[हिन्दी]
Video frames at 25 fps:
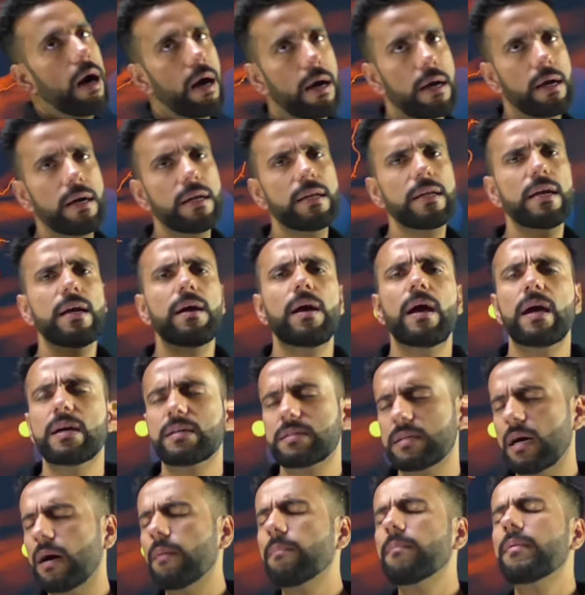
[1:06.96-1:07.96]
अगर ये
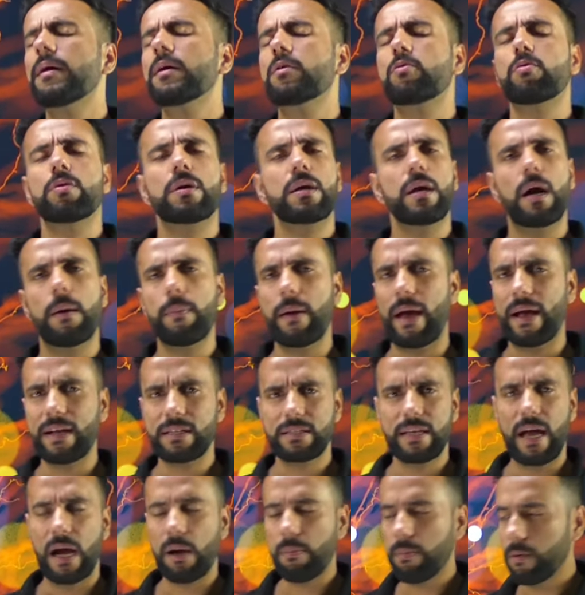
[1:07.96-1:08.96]
एग्ज़ाम में क्योंकि अब
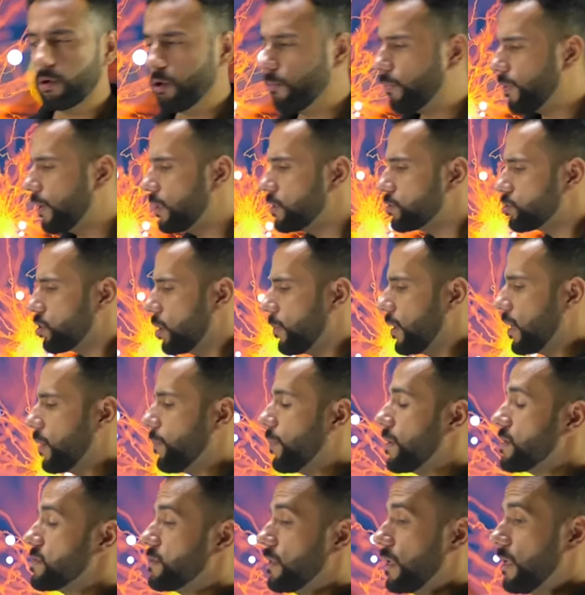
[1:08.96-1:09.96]
एग्जैक्ट ब्लू प्रिंट्स तो हमारे
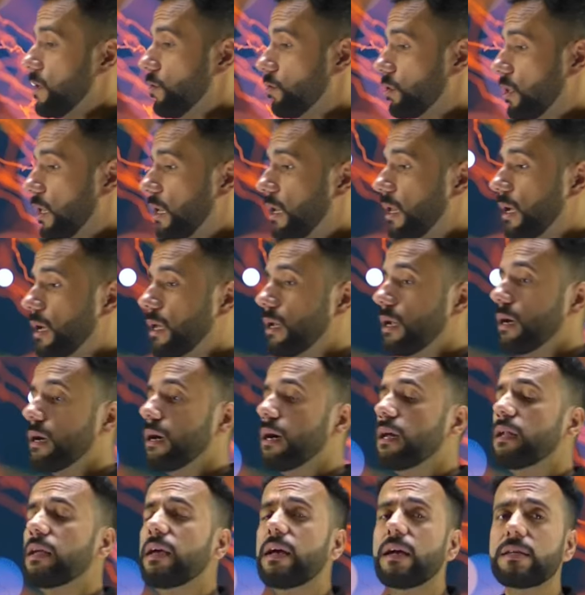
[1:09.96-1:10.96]
पास नहीं होते हैं लेकिन
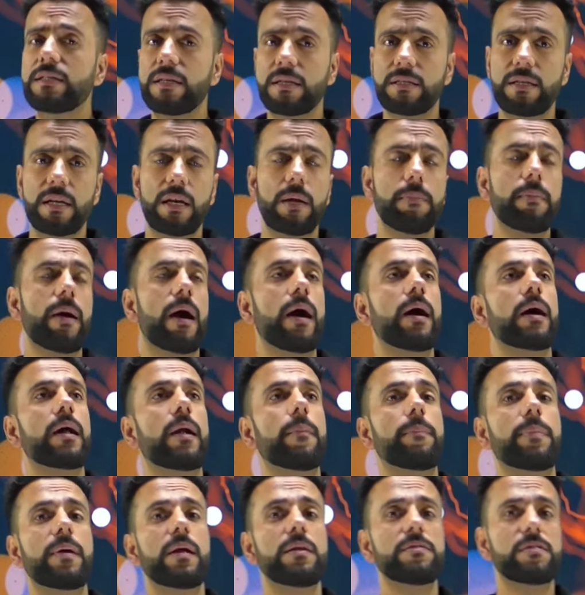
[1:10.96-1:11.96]
अगर ये जैसे कि मैं अगर
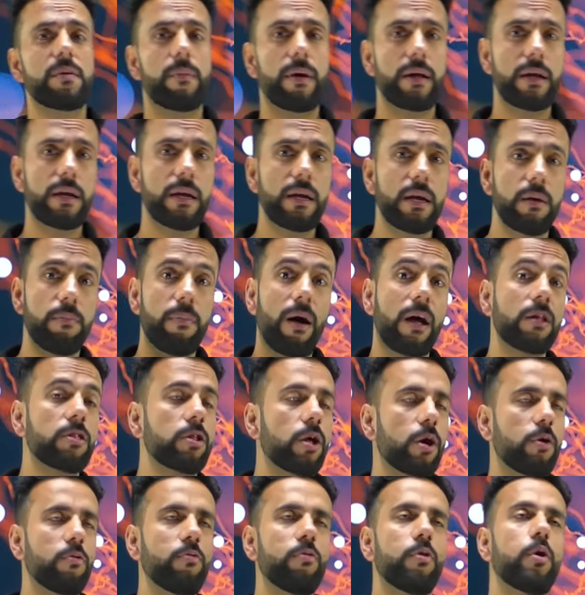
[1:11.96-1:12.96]
अपने ज़माने की बात
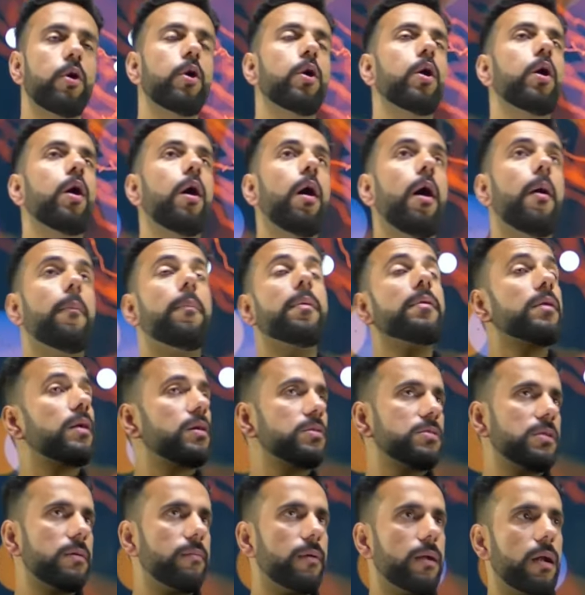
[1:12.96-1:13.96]
करूँ
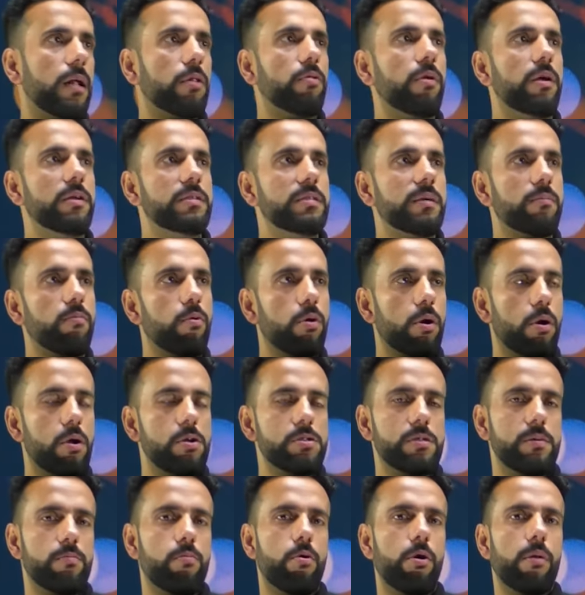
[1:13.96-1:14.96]
अपना ज़माना तो ऐसे बोल रहा
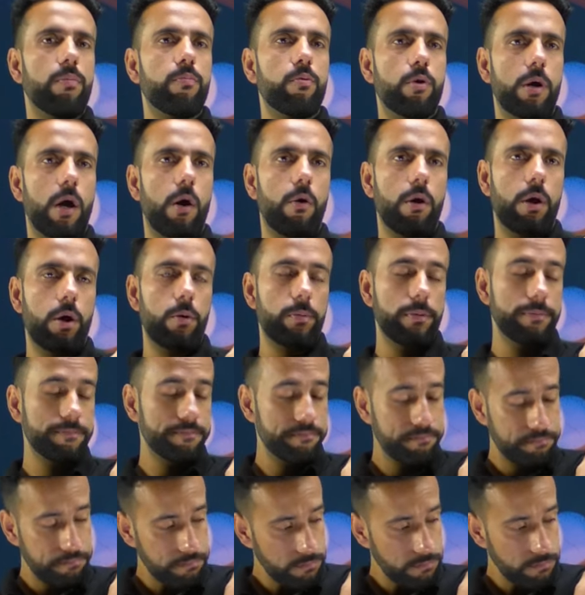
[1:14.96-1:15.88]
हूँ ऐसे बहुत बुरा हो गया हूँ